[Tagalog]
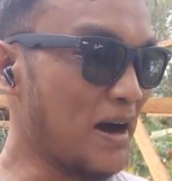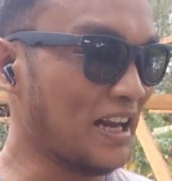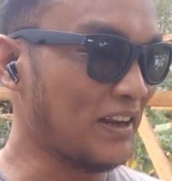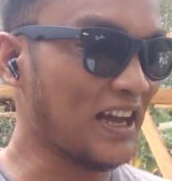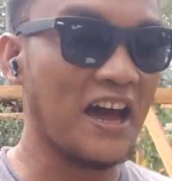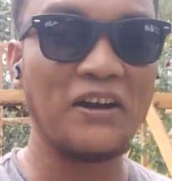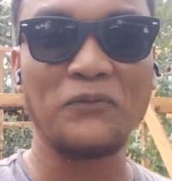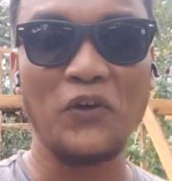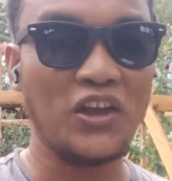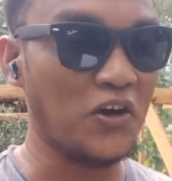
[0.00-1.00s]
Maricar
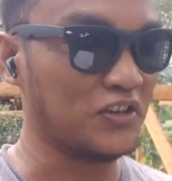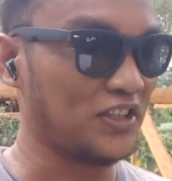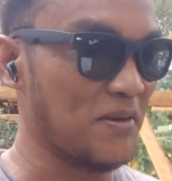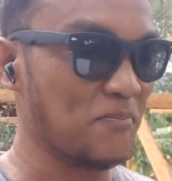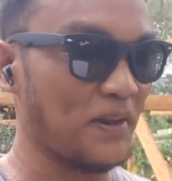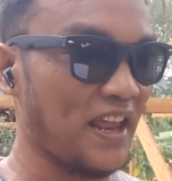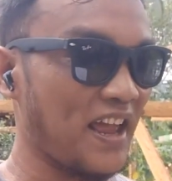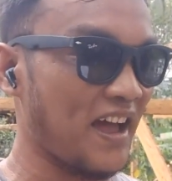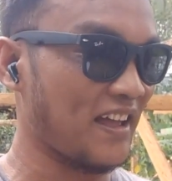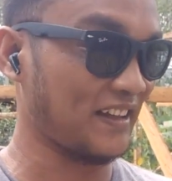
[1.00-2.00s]
Fuego,
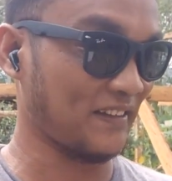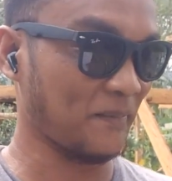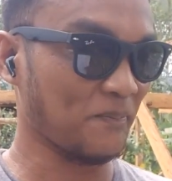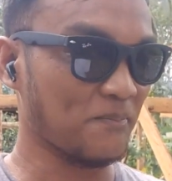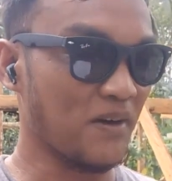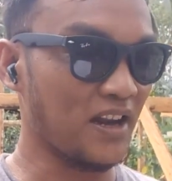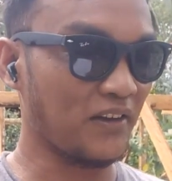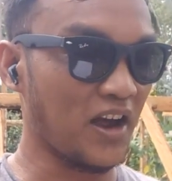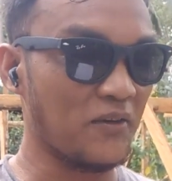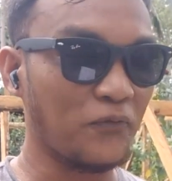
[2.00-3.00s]
siyempre.
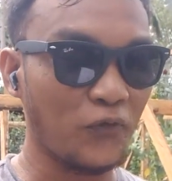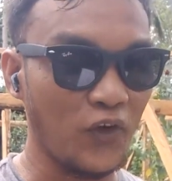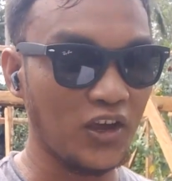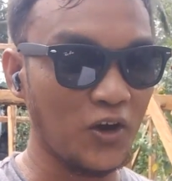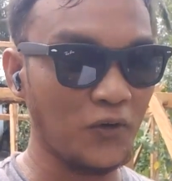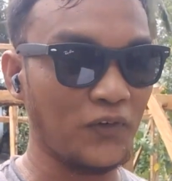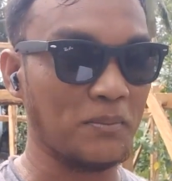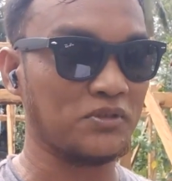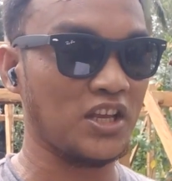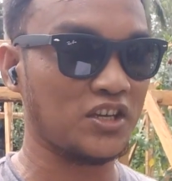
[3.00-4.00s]
Maricar Fuego
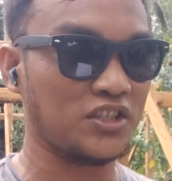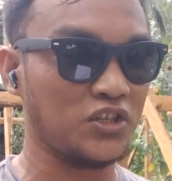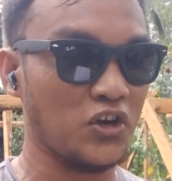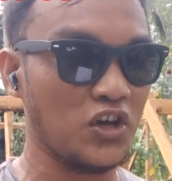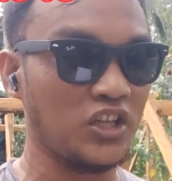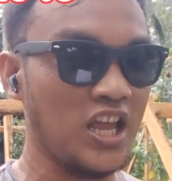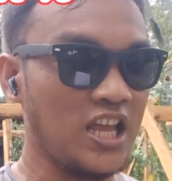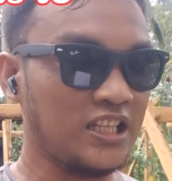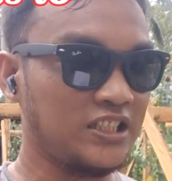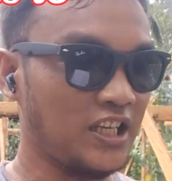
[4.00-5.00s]
from Section
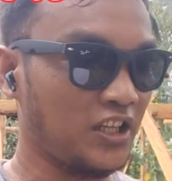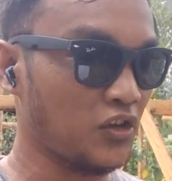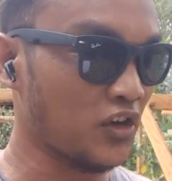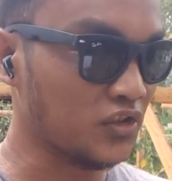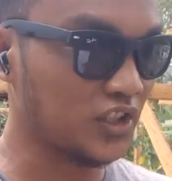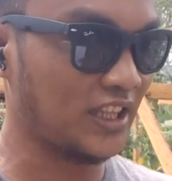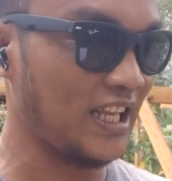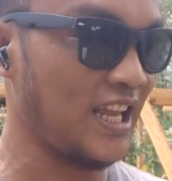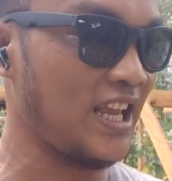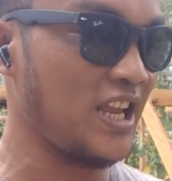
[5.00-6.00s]

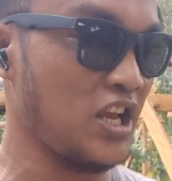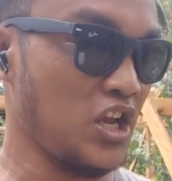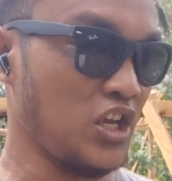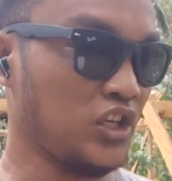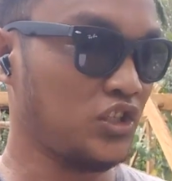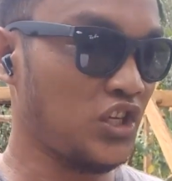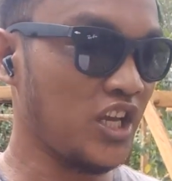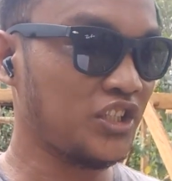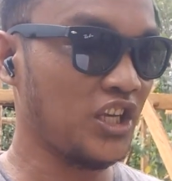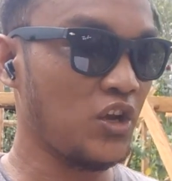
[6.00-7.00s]
Generosity,
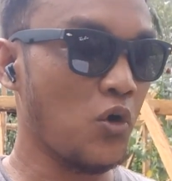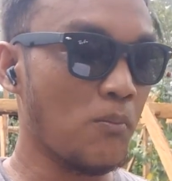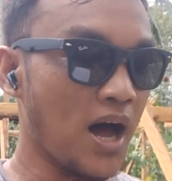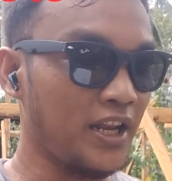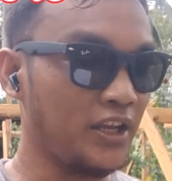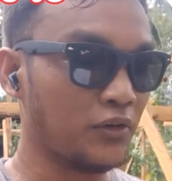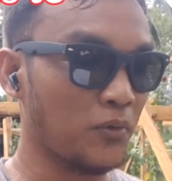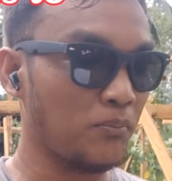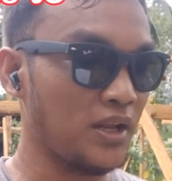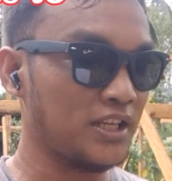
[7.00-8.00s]
Sheshi Hubani
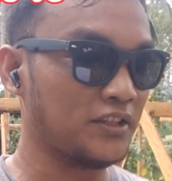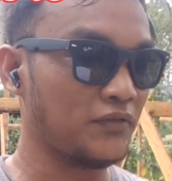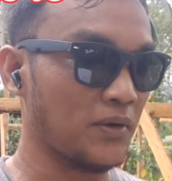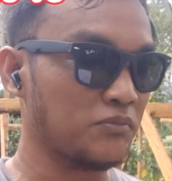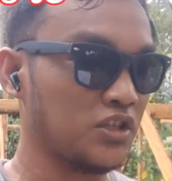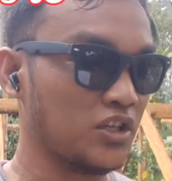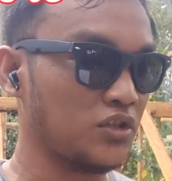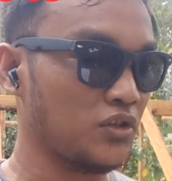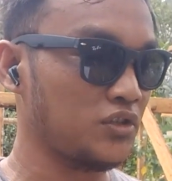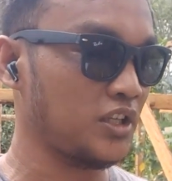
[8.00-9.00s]
Robles from
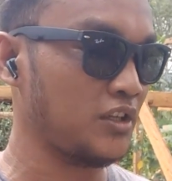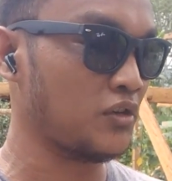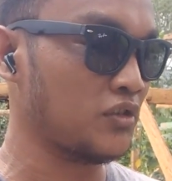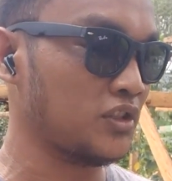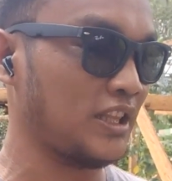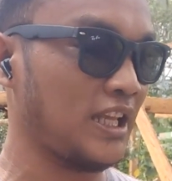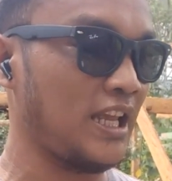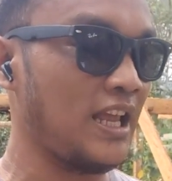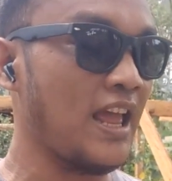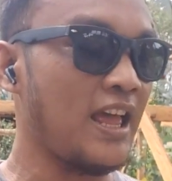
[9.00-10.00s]
Section
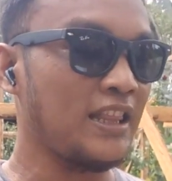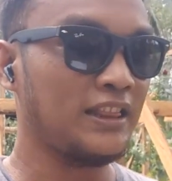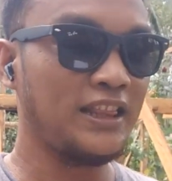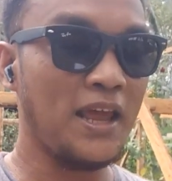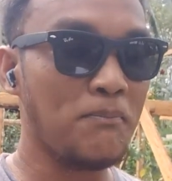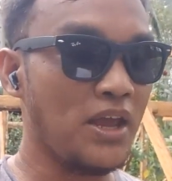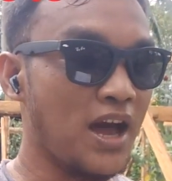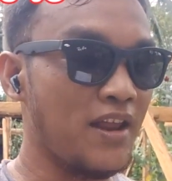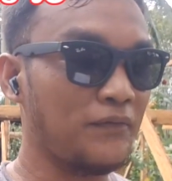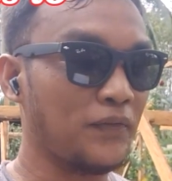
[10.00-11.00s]
Generosity,
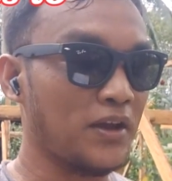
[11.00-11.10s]
Debian